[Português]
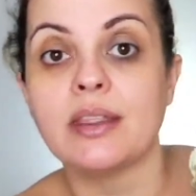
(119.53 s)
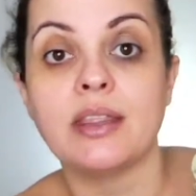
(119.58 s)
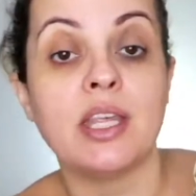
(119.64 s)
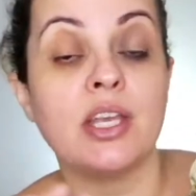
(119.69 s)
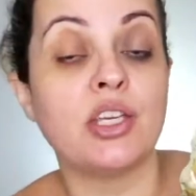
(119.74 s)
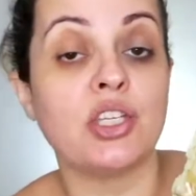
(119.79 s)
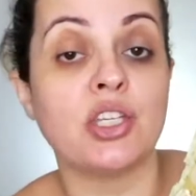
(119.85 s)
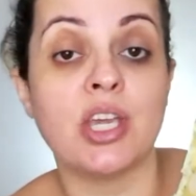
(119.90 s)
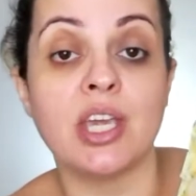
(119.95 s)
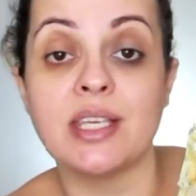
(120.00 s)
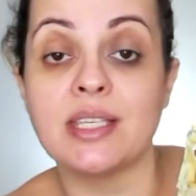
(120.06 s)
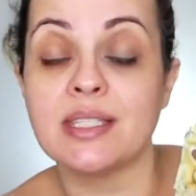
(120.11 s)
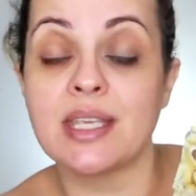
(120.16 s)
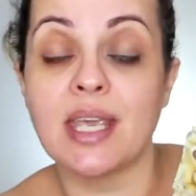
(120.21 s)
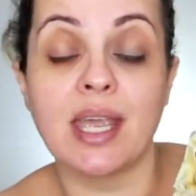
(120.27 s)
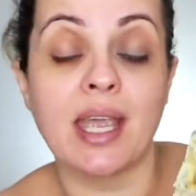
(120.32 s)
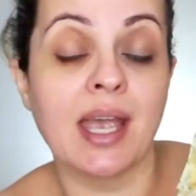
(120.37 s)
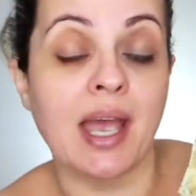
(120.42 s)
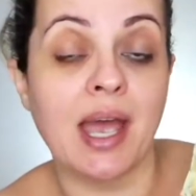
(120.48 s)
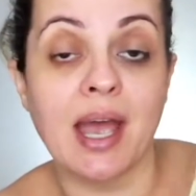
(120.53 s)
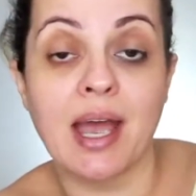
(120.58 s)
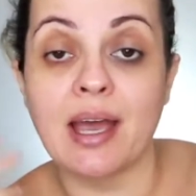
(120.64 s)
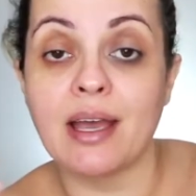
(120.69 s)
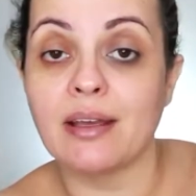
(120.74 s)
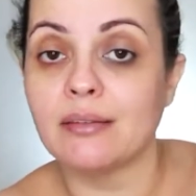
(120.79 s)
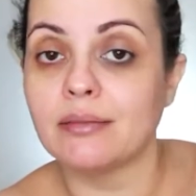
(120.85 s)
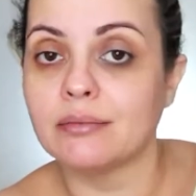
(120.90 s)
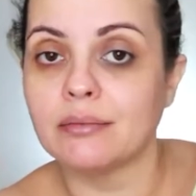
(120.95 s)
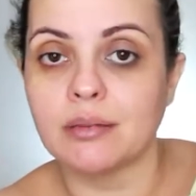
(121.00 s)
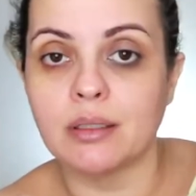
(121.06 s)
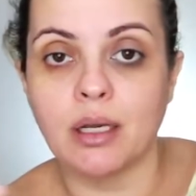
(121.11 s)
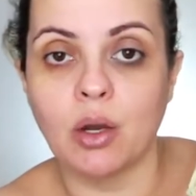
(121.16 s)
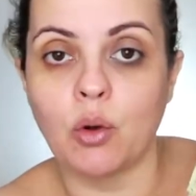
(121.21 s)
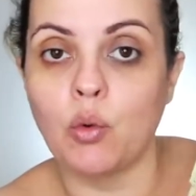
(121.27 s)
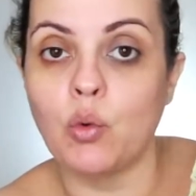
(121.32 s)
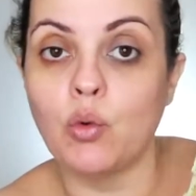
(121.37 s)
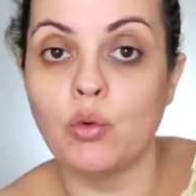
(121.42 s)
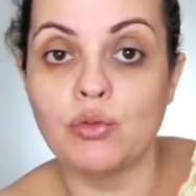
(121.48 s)
Deixei secar
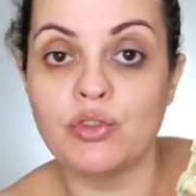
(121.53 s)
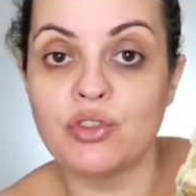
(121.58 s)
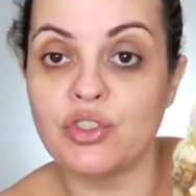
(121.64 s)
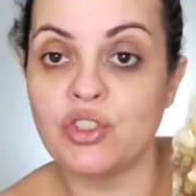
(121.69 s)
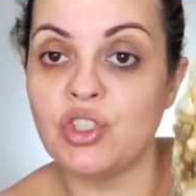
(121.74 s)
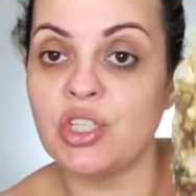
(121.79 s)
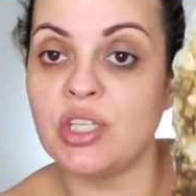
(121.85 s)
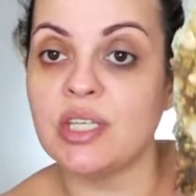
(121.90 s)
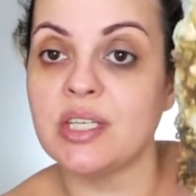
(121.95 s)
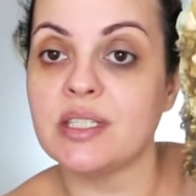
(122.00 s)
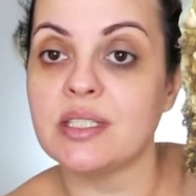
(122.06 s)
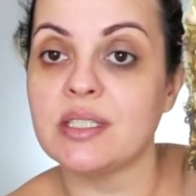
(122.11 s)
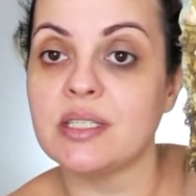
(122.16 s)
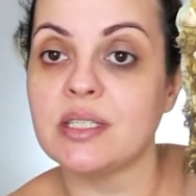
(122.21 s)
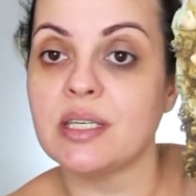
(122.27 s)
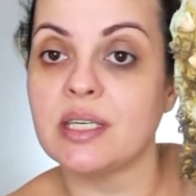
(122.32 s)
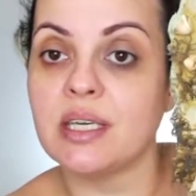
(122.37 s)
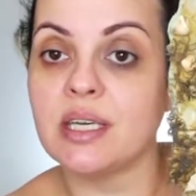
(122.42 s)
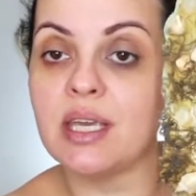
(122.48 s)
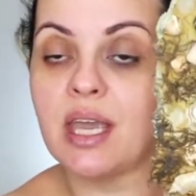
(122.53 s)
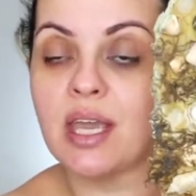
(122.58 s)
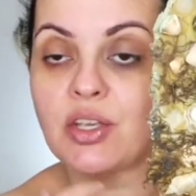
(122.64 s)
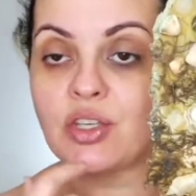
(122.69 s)
alguns dias e